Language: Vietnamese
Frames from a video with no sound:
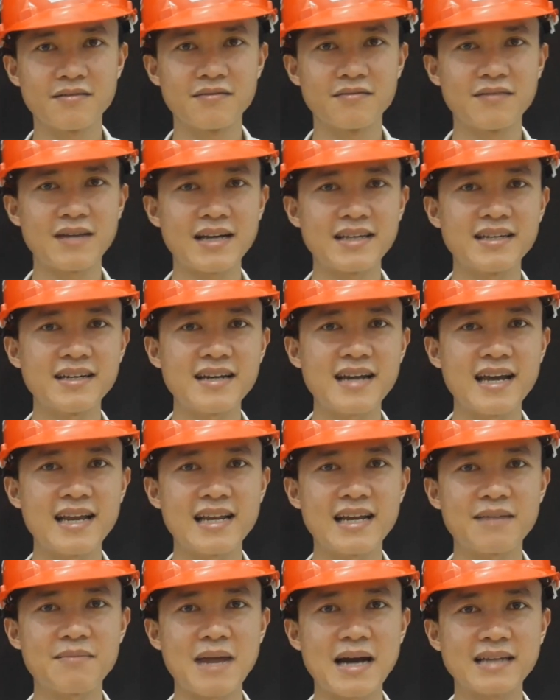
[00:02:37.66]
Và dưới đây
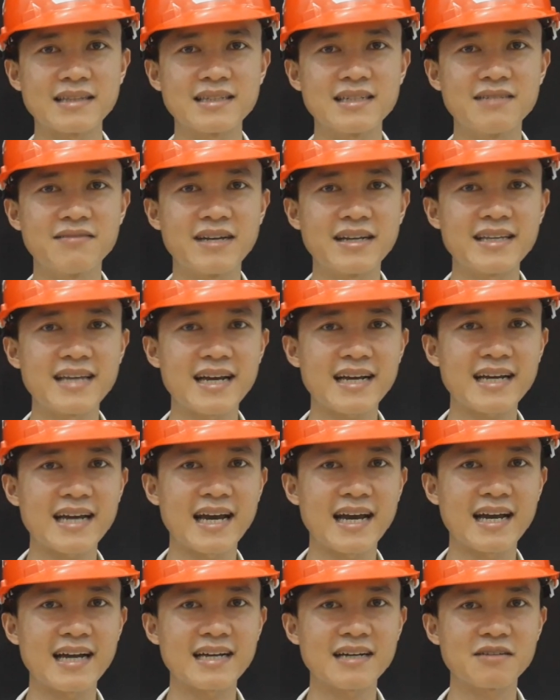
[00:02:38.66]
là bảng tư vấn giá
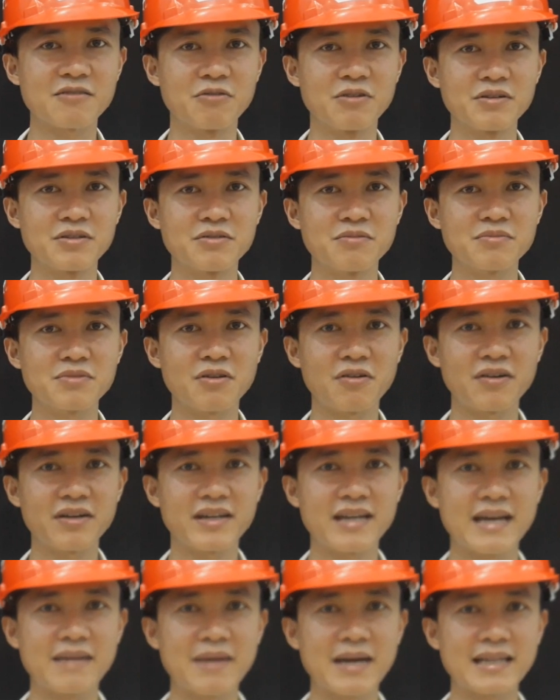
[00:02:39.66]
cả của chúng tôi
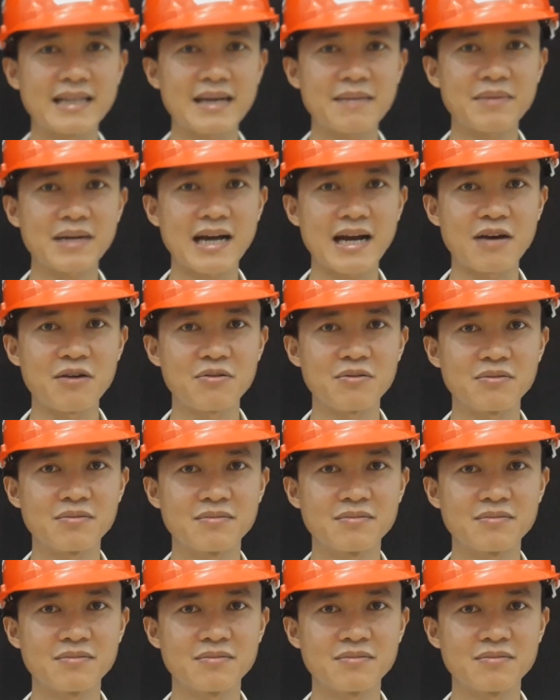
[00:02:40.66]
để bạn tham khảo.